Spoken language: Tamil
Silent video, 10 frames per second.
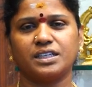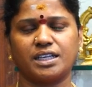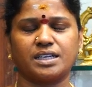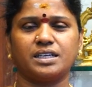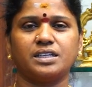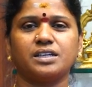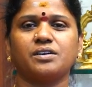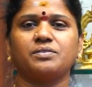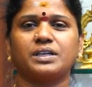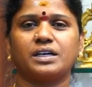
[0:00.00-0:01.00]

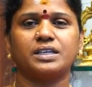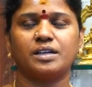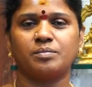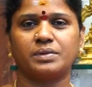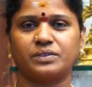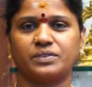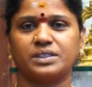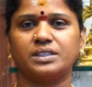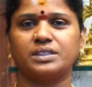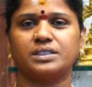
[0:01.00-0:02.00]
நிறையா வராகி அம்மன்
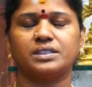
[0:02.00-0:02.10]
வந்து